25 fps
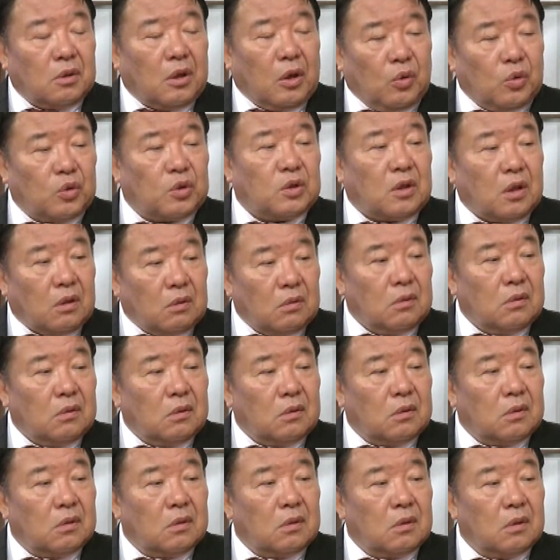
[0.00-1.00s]
け落ちてる
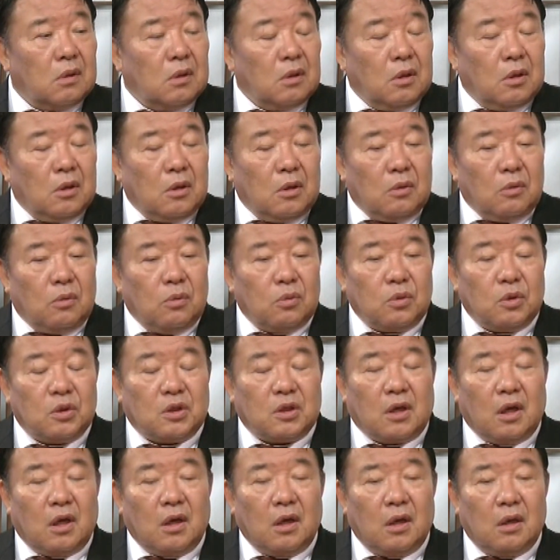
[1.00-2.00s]
そうですよ、ね、本当
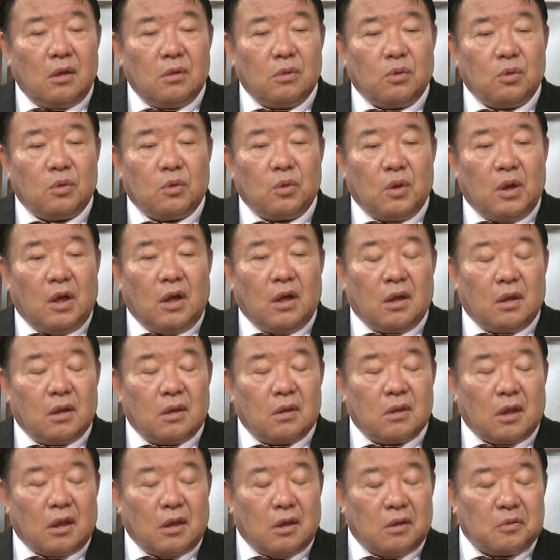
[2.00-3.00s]
力あることが
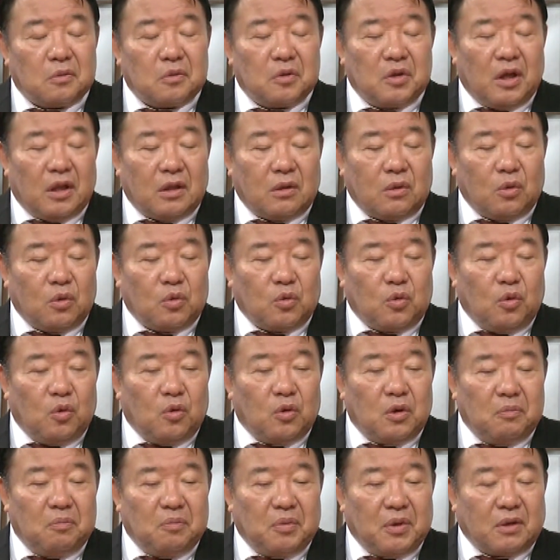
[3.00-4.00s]
だからやっと
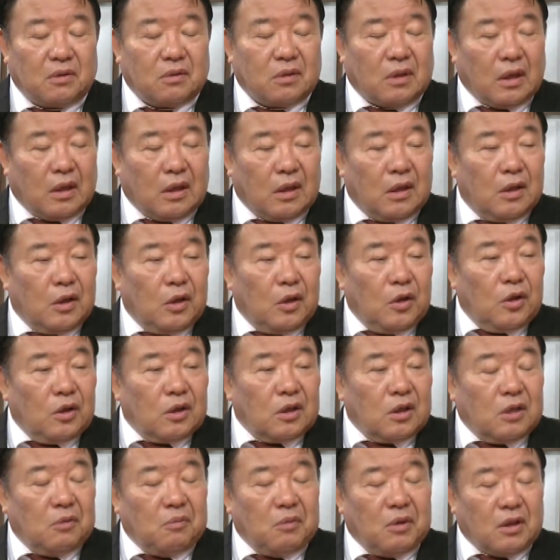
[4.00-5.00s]
オリンピックで
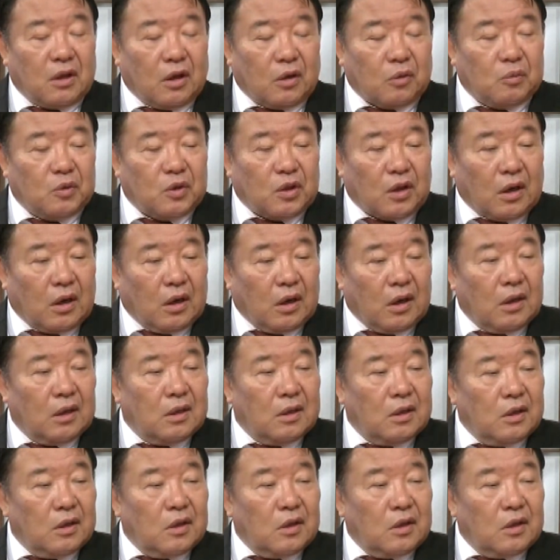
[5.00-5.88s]
金メダル見たら、